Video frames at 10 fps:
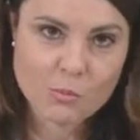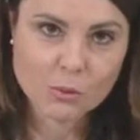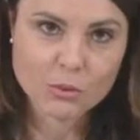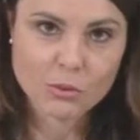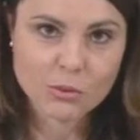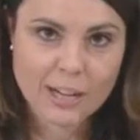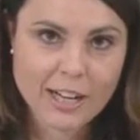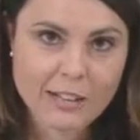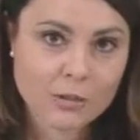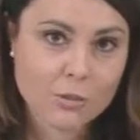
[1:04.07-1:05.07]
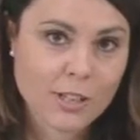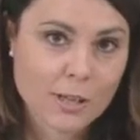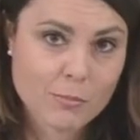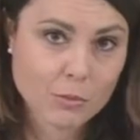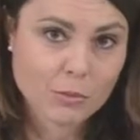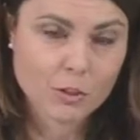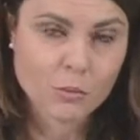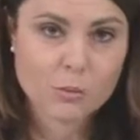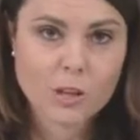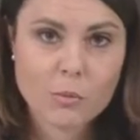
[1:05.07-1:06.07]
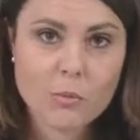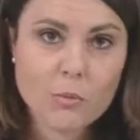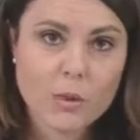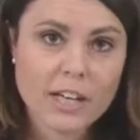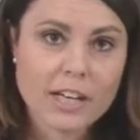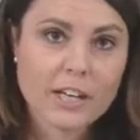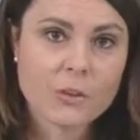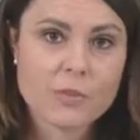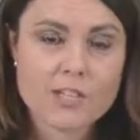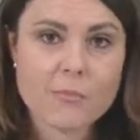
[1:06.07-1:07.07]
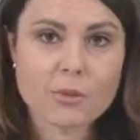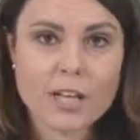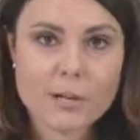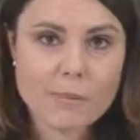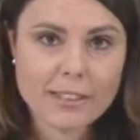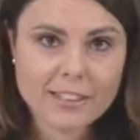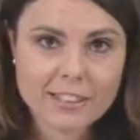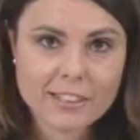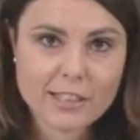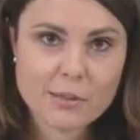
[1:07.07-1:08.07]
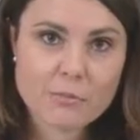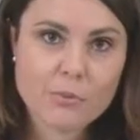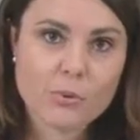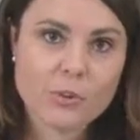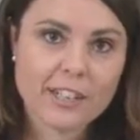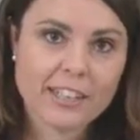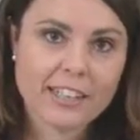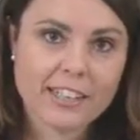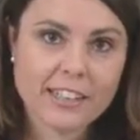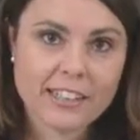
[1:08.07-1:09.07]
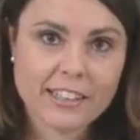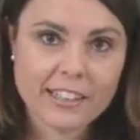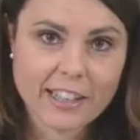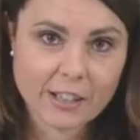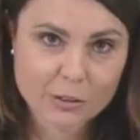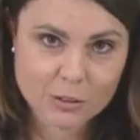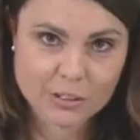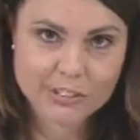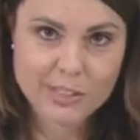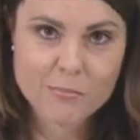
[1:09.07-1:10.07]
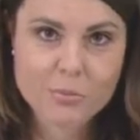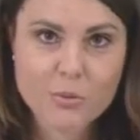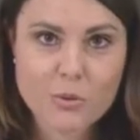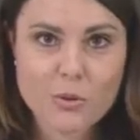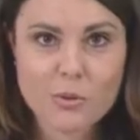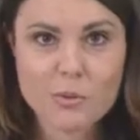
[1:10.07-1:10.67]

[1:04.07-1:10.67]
po' di una, di una, montatura, comunque noi siamo dalla parte del tempo e ecco, il tempo,